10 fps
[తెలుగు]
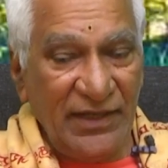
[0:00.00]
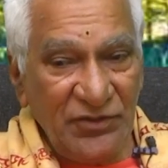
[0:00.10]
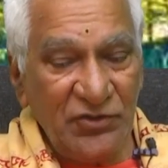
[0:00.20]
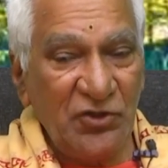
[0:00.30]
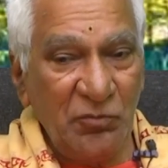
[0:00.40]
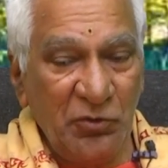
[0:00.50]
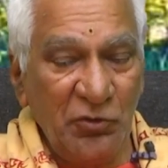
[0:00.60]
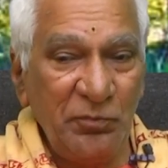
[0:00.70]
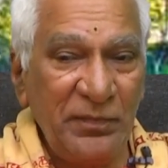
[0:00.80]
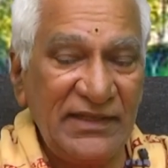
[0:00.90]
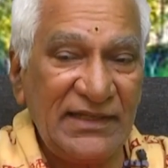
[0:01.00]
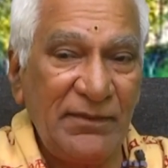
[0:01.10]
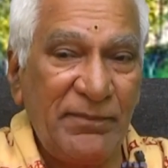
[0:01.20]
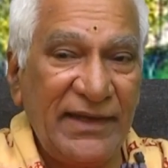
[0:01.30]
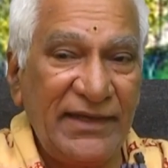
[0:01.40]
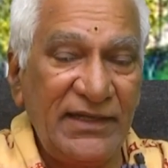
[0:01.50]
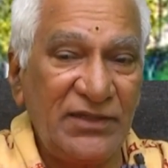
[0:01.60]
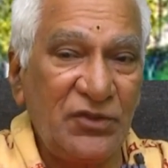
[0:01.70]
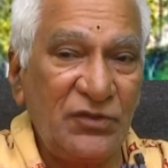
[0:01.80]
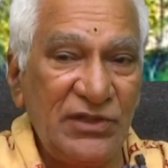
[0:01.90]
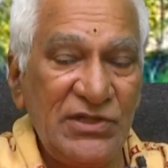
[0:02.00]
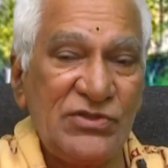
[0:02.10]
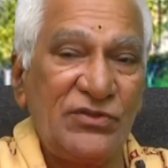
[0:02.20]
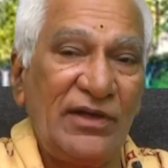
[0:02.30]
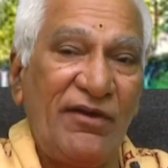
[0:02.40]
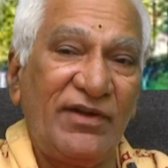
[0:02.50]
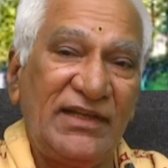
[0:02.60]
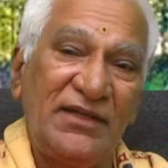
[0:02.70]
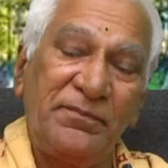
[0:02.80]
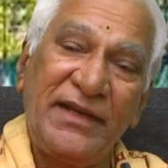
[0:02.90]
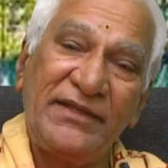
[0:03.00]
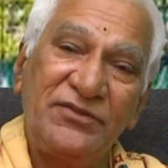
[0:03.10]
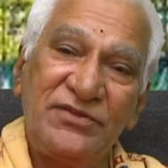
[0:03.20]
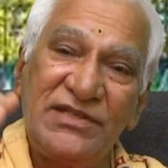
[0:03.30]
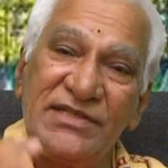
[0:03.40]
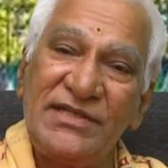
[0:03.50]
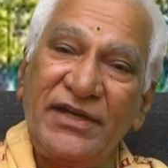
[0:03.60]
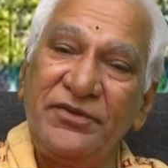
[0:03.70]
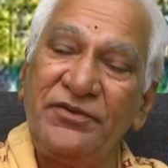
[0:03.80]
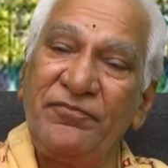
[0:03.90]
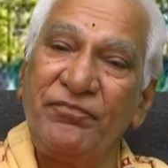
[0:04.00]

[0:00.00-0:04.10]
ఎందుకు భూమి మీదకి భగీరథులు తీసుకురావడానికి ప్రయత్నం చేశాడు